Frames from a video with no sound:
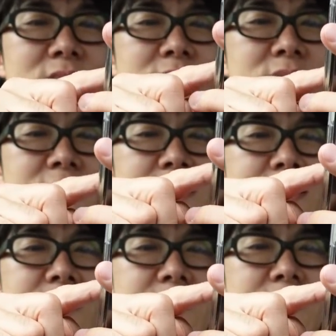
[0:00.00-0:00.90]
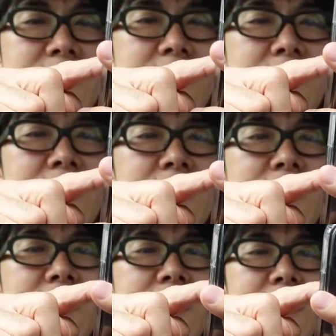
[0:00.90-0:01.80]
でんででん
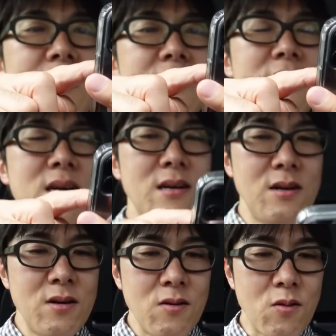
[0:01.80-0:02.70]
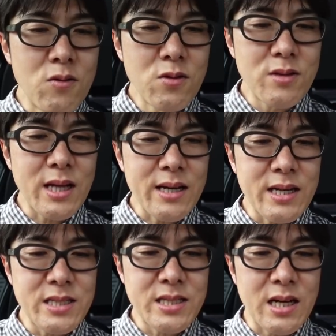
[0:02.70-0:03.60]
えー小野
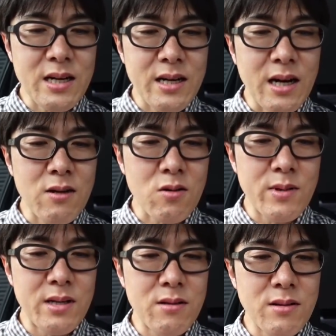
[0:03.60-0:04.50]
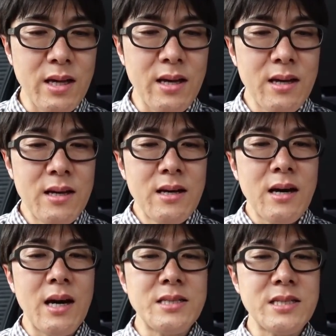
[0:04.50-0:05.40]
武さんからのコメントで「
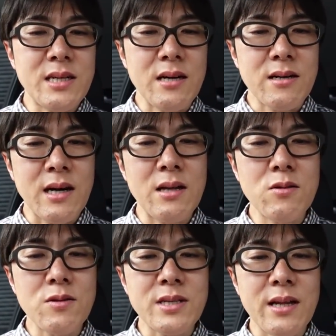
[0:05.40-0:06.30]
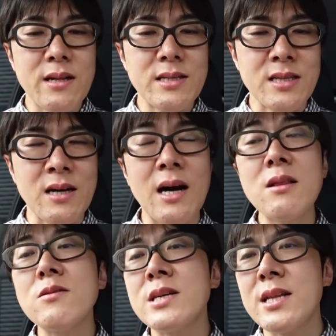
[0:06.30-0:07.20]
ハイジさん感動されたんですか
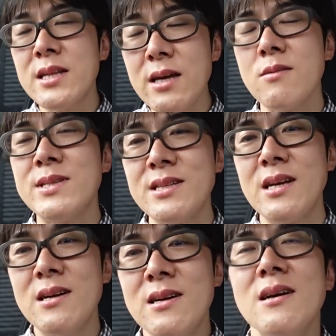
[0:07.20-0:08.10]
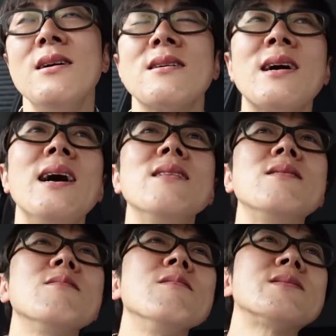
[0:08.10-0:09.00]
感動されてないよ別に
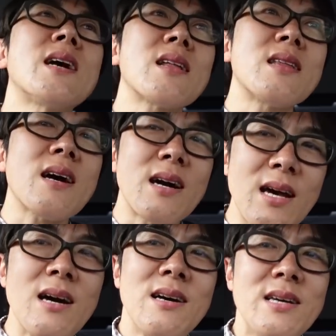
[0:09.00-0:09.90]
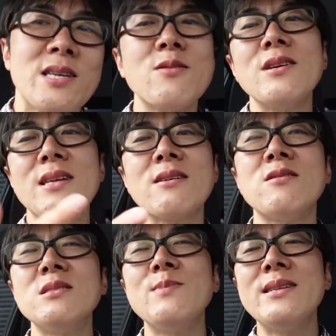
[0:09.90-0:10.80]
感動されたから一人で
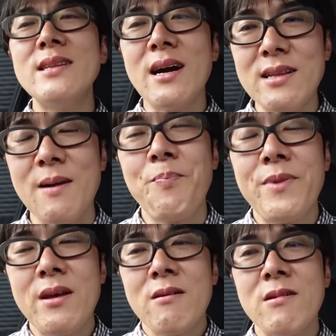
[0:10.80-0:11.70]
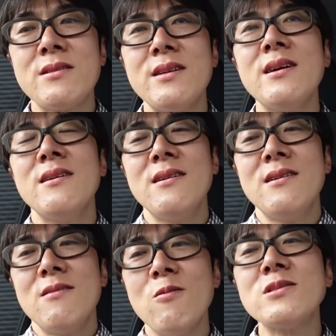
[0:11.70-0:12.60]
車の中でこうやってね
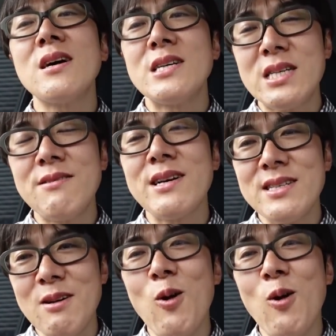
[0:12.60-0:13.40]
大騒ぎしてるわけじゃない